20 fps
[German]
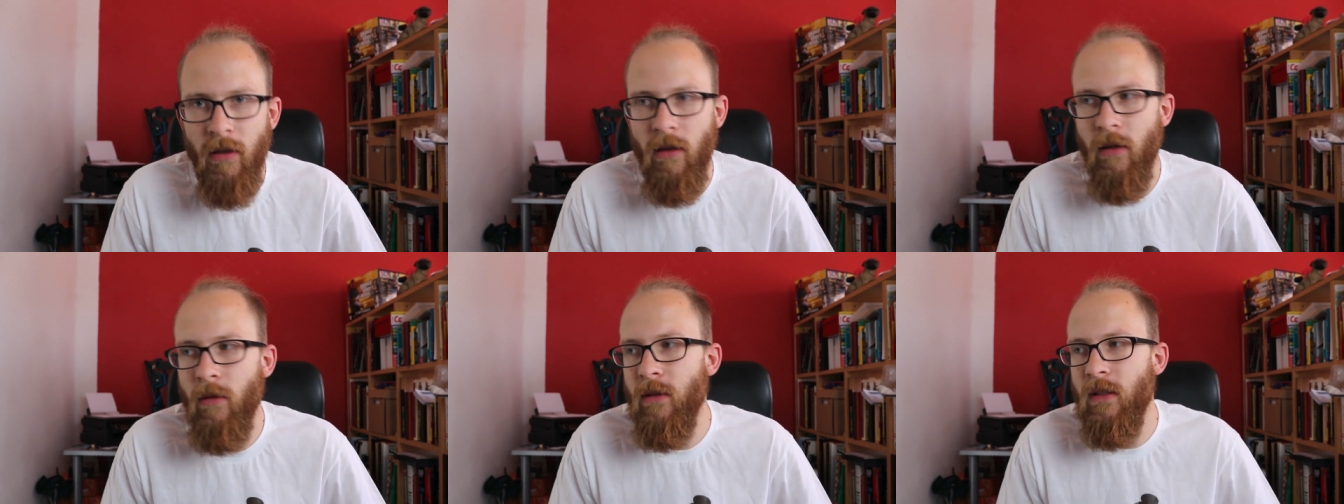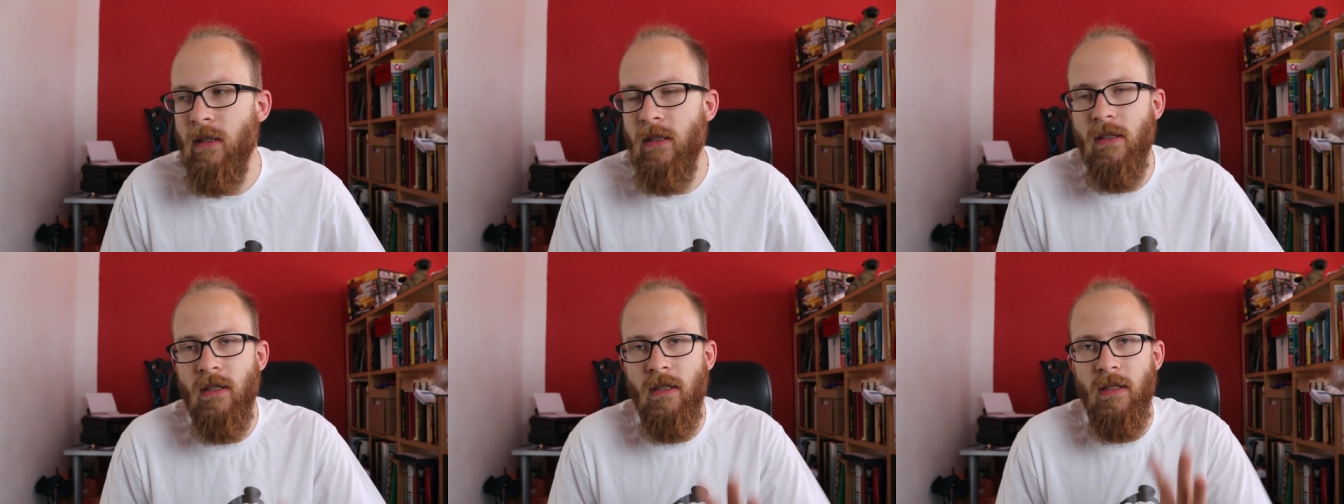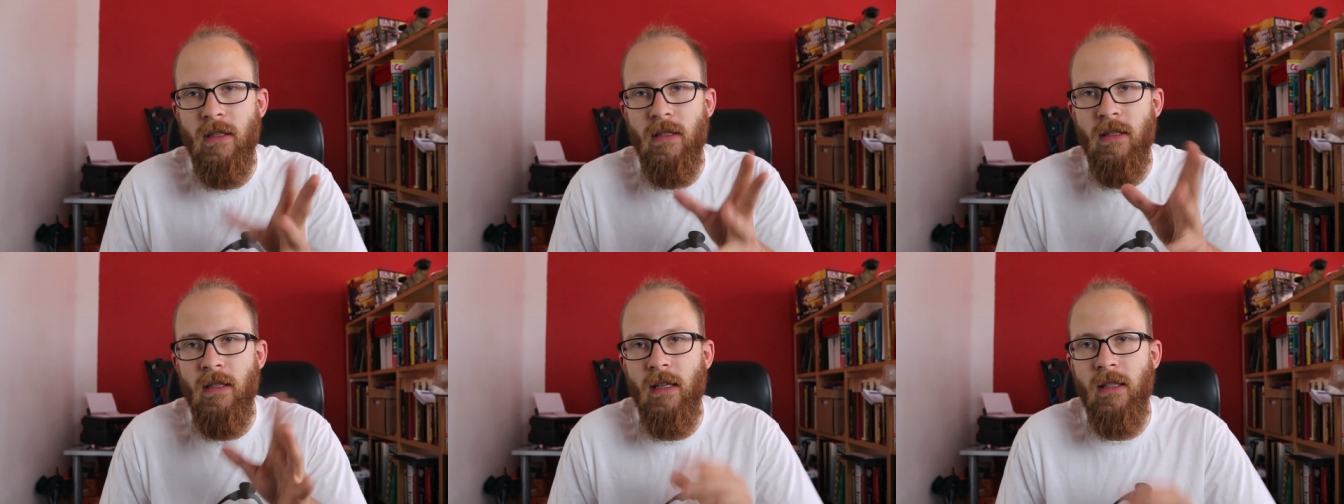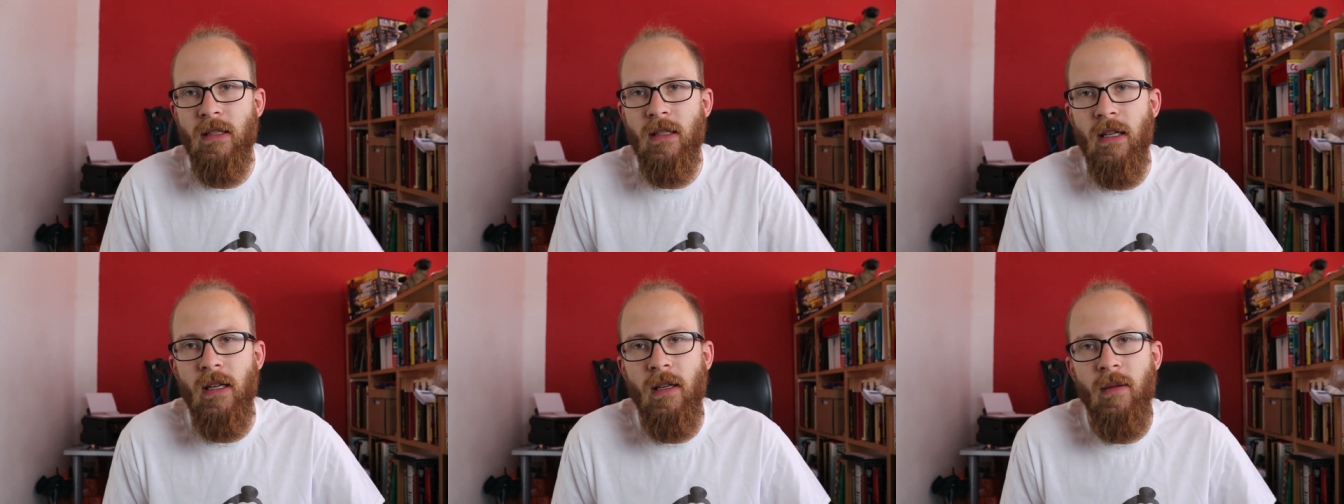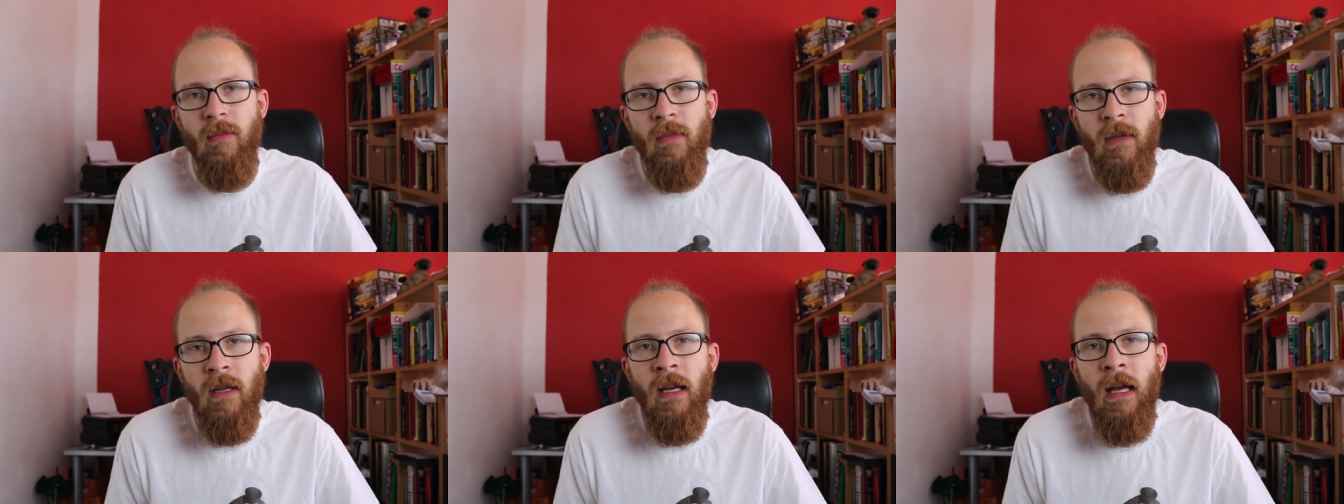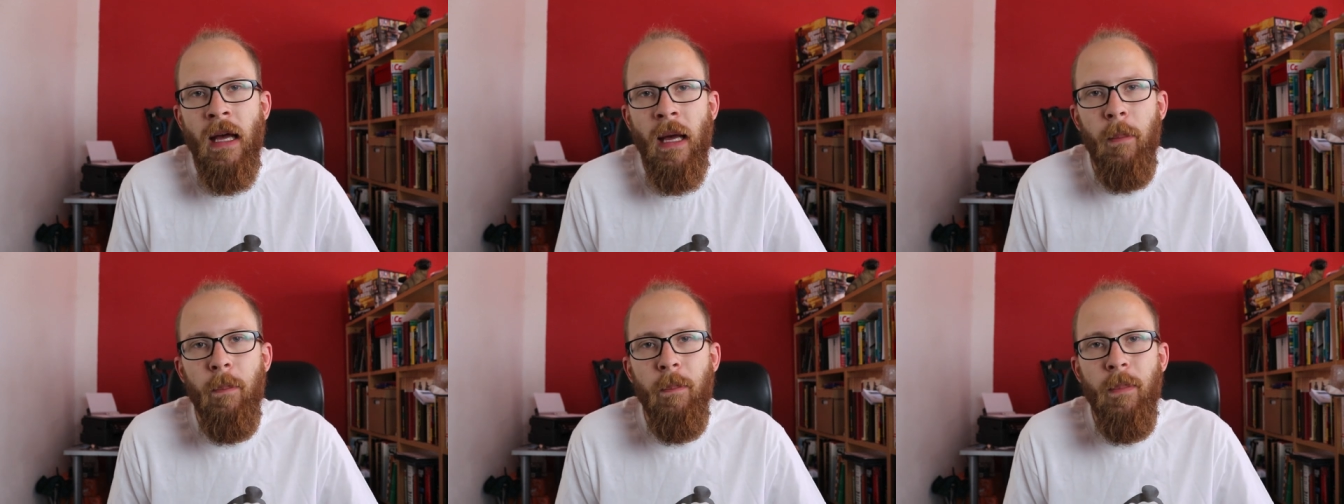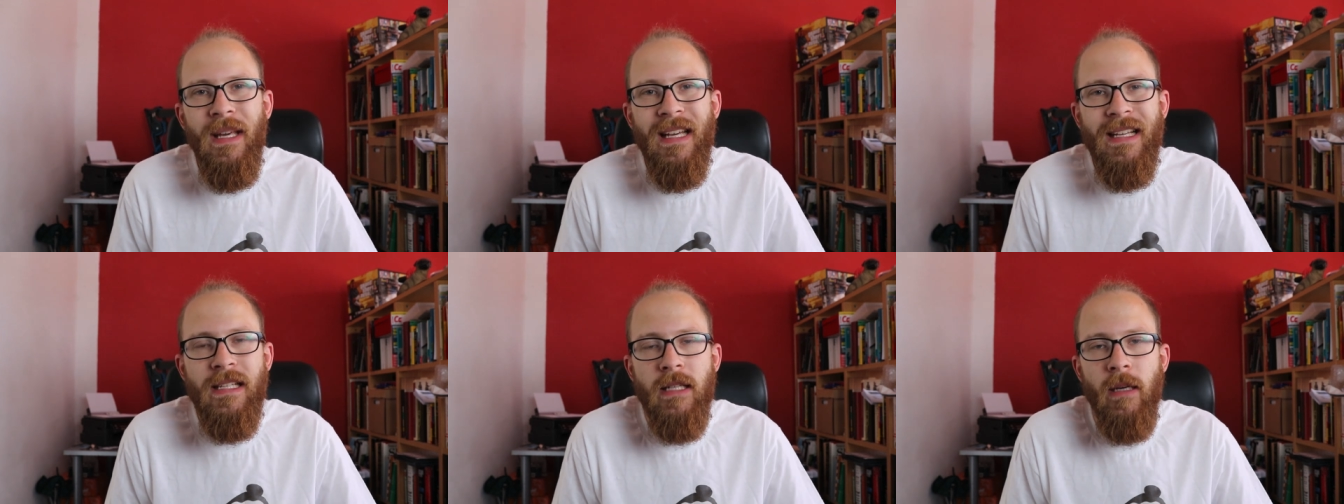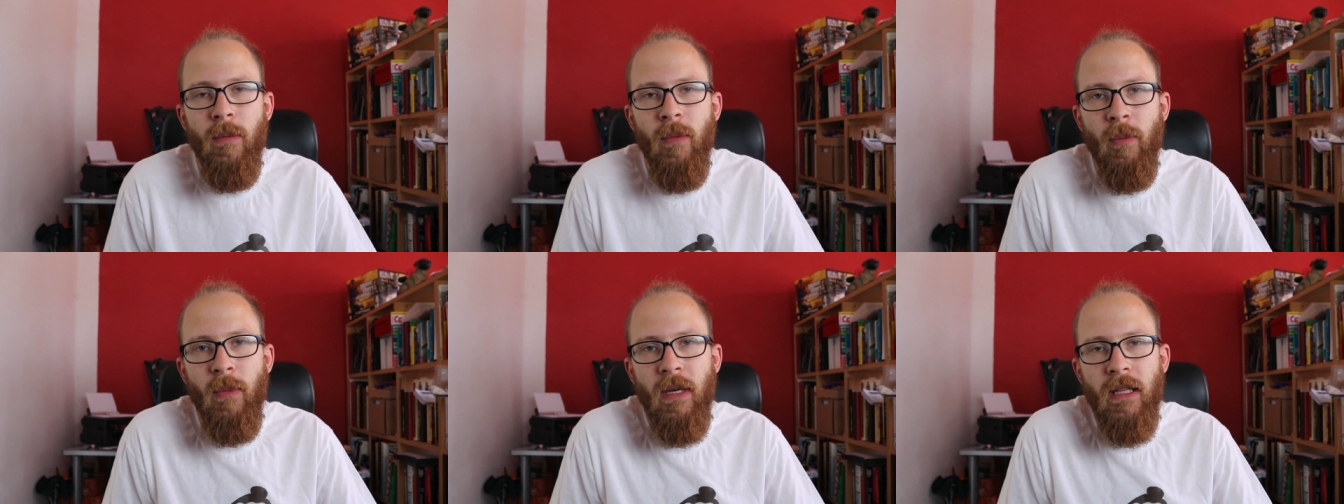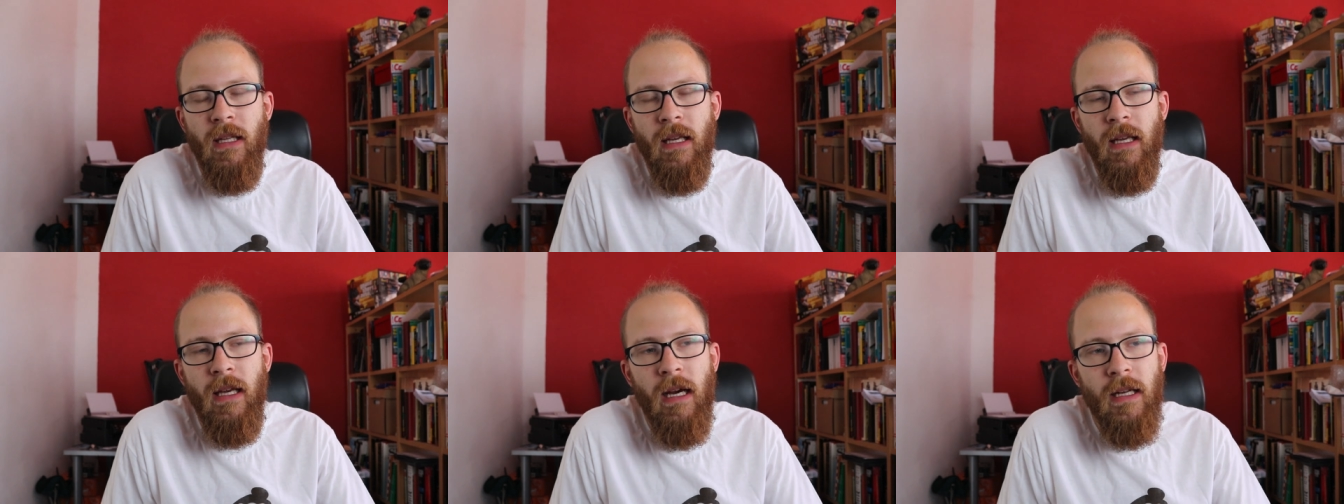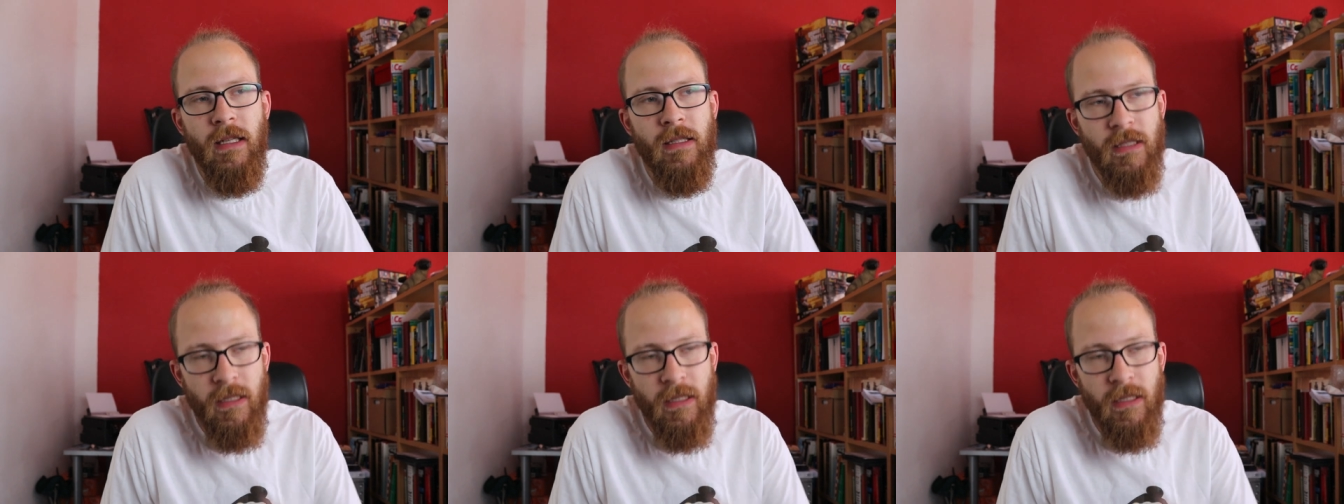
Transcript: glaube ich, das ist dieses extrem biegsame Material.